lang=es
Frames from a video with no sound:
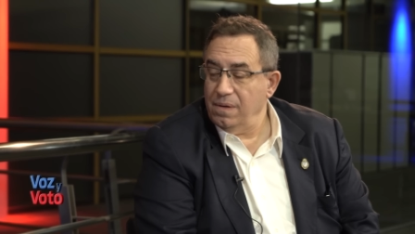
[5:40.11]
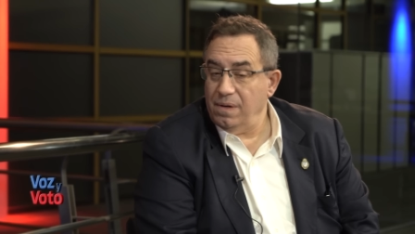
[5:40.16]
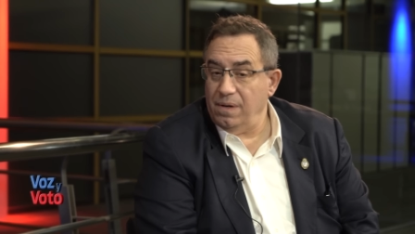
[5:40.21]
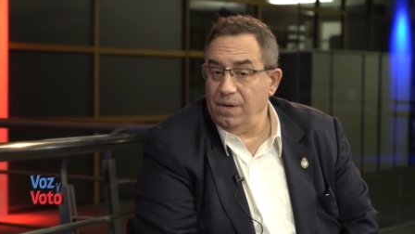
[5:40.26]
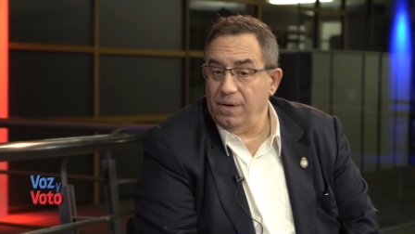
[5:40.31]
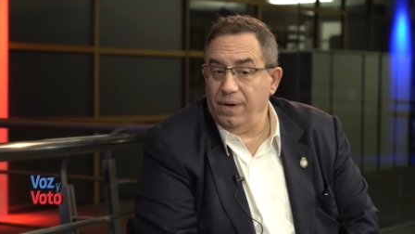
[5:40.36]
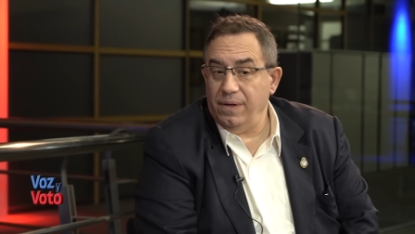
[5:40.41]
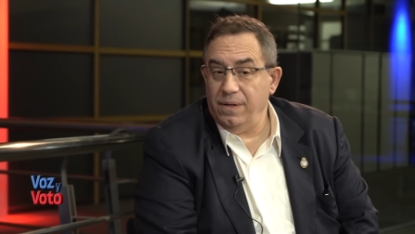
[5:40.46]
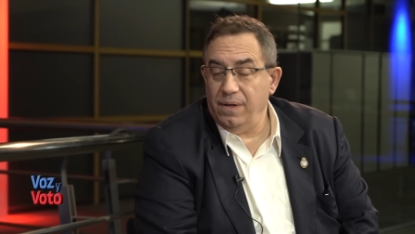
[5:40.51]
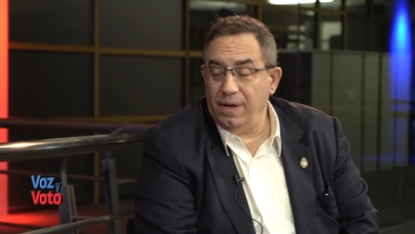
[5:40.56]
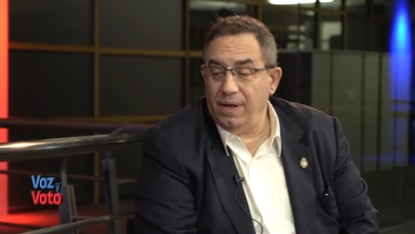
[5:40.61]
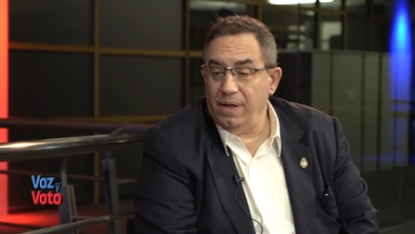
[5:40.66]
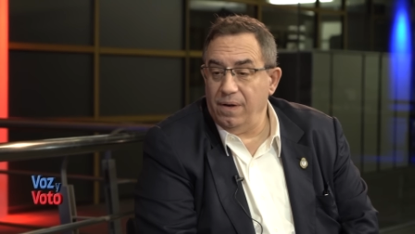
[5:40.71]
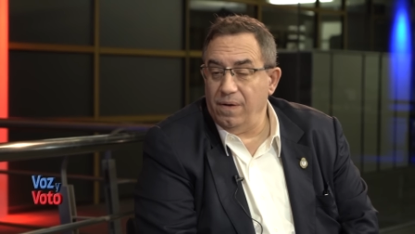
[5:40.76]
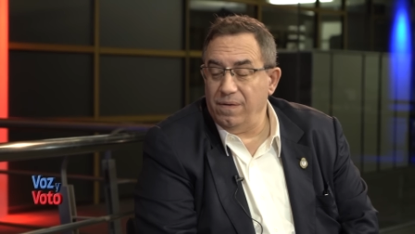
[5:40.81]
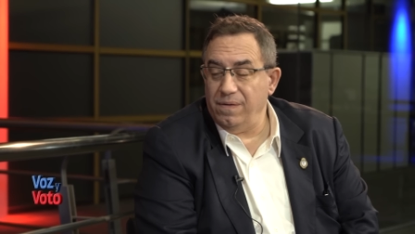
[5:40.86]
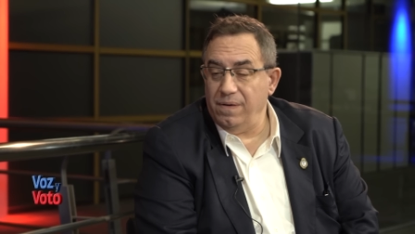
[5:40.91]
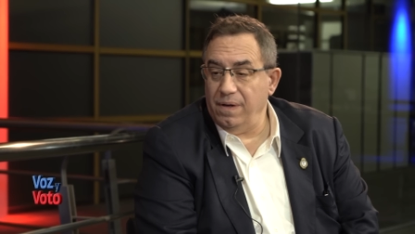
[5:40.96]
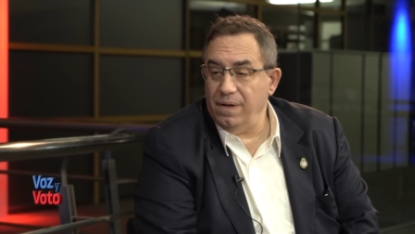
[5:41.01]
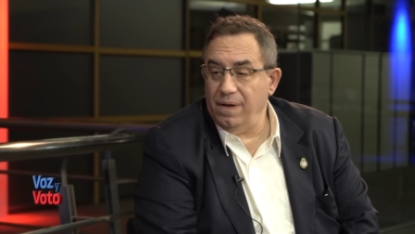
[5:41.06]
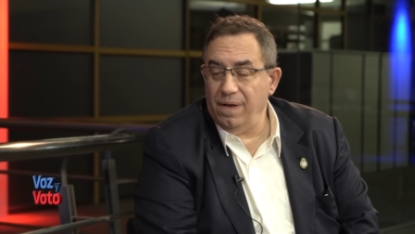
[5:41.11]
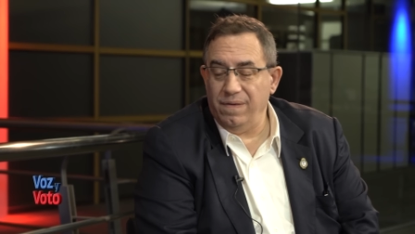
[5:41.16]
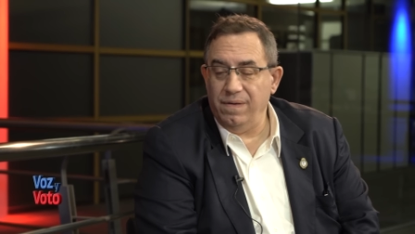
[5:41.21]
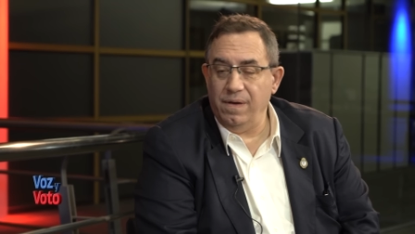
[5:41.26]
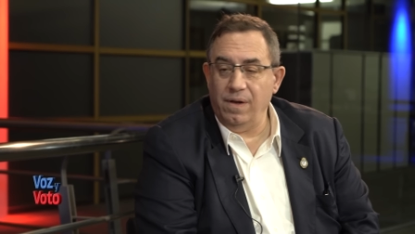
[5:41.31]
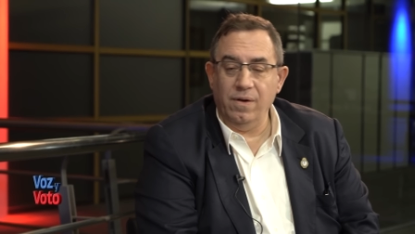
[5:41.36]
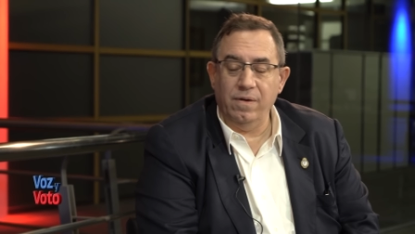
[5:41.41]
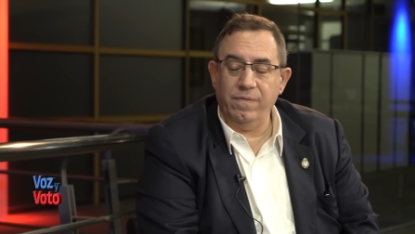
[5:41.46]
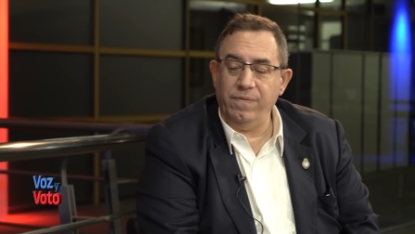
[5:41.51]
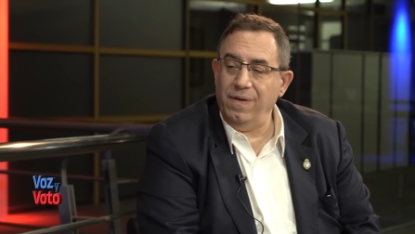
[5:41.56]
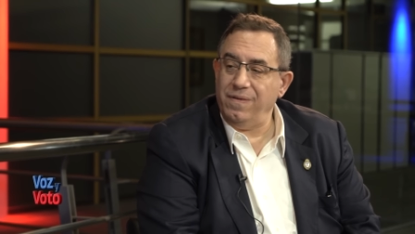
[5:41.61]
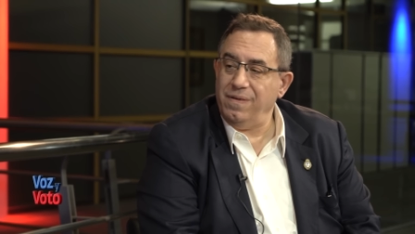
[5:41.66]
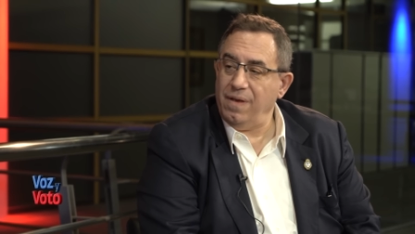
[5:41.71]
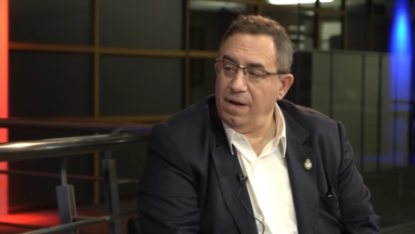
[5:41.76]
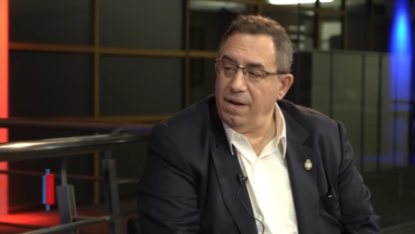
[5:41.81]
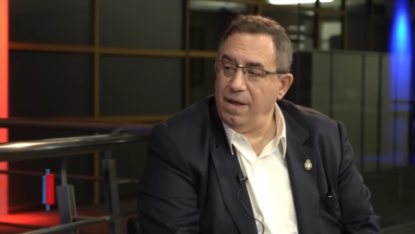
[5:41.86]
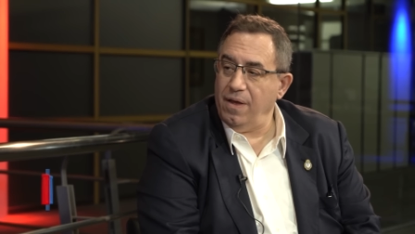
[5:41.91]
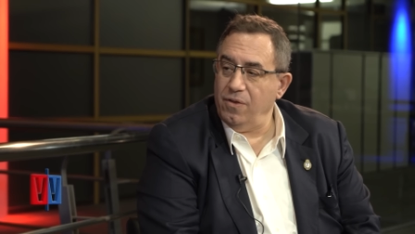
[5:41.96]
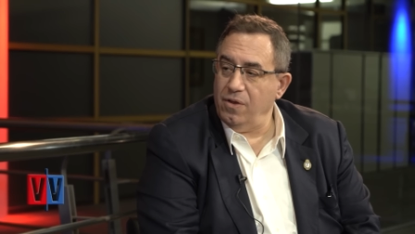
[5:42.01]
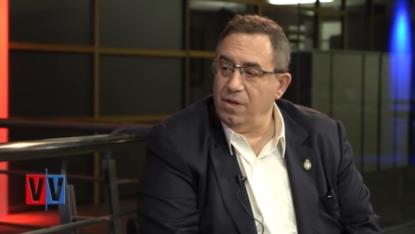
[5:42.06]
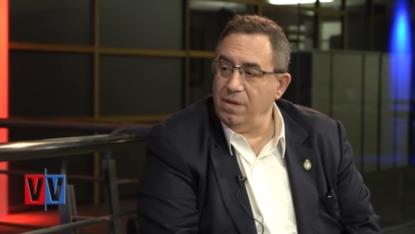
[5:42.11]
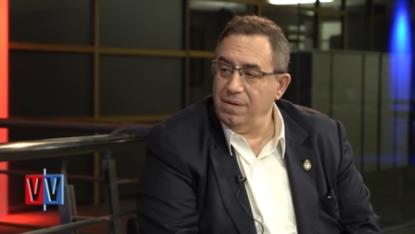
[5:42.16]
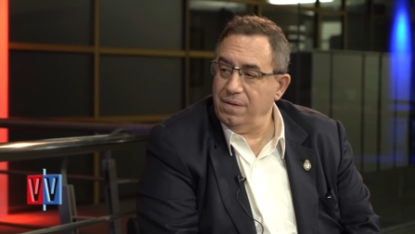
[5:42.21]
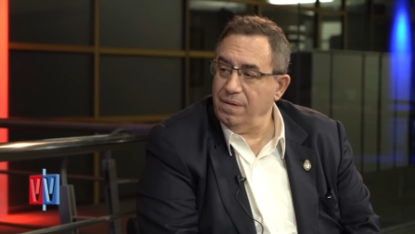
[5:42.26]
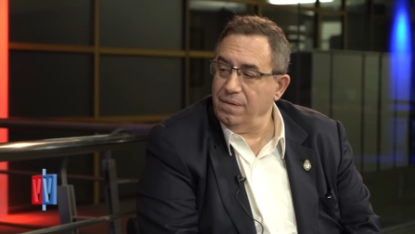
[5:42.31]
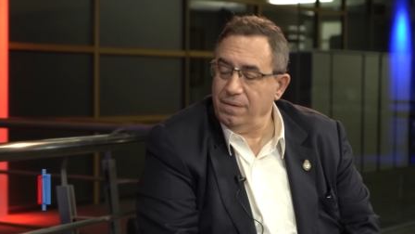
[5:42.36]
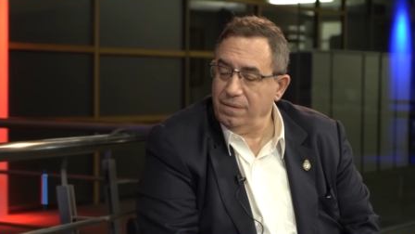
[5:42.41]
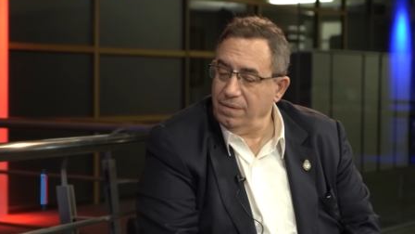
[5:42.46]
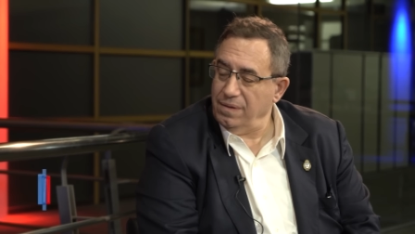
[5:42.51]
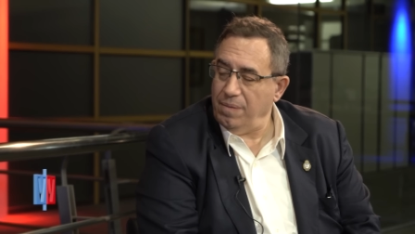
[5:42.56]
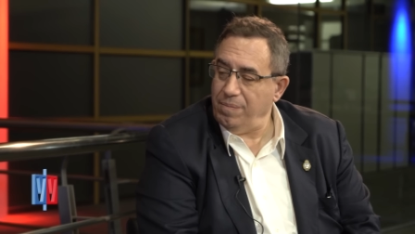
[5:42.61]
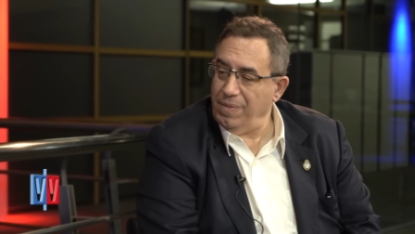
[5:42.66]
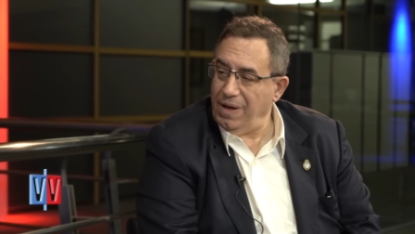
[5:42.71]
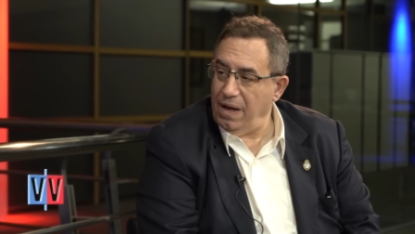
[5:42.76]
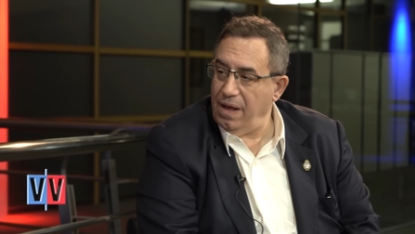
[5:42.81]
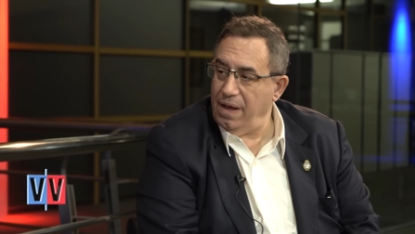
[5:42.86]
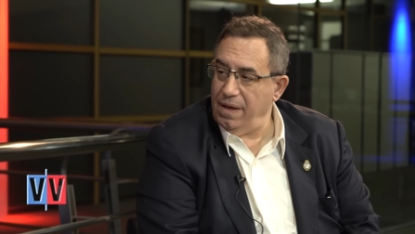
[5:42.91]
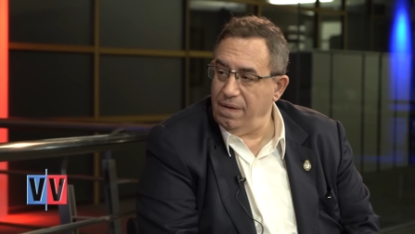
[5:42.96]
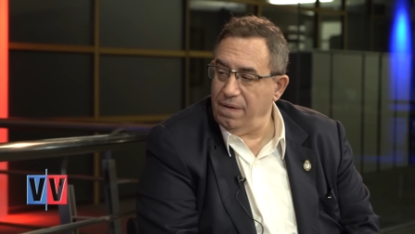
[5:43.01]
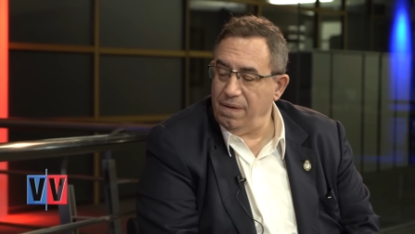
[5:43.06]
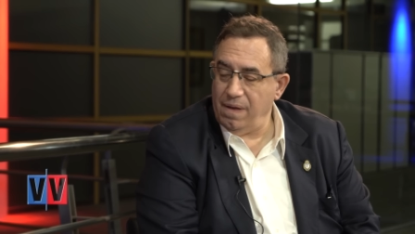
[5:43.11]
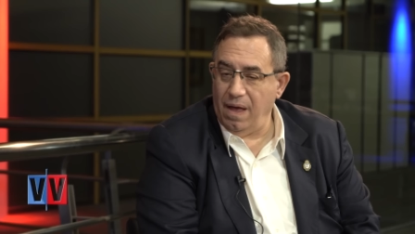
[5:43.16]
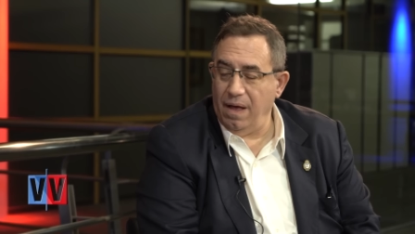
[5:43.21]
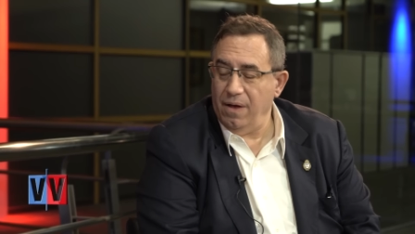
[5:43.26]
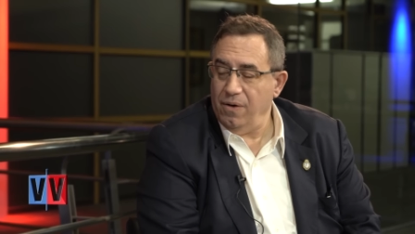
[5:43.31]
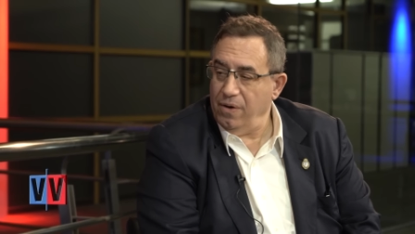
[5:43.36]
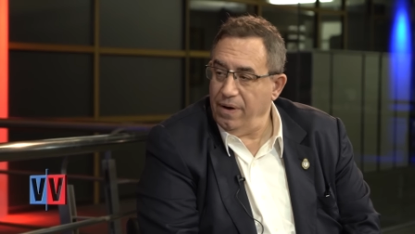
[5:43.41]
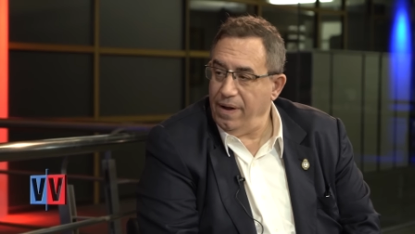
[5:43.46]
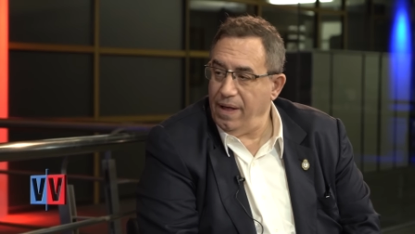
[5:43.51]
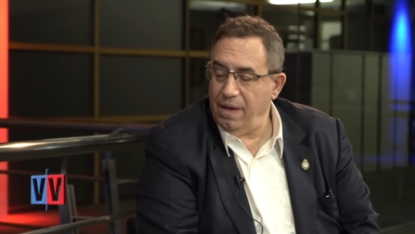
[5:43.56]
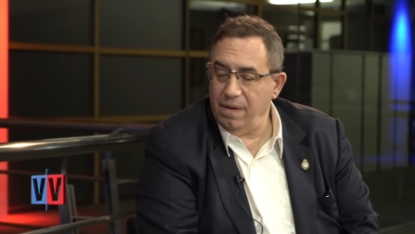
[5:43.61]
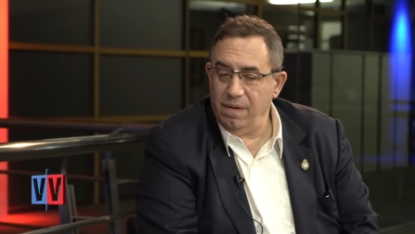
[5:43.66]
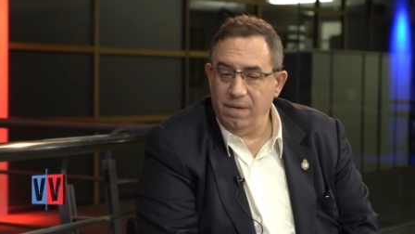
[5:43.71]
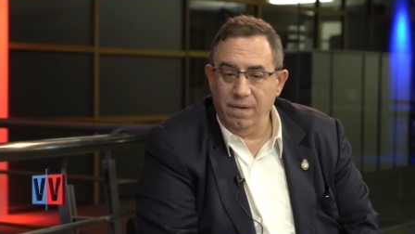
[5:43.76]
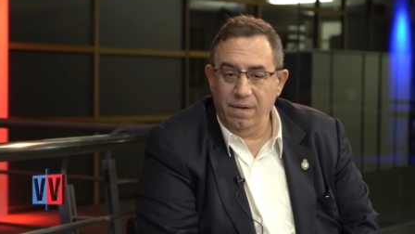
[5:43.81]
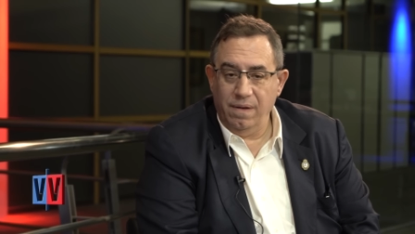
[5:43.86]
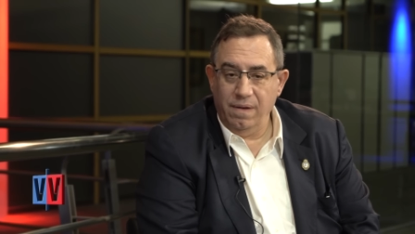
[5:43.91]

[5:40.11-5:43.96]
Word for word: Lo que te quiero decir es que si él no fuese aliado de Milay ahora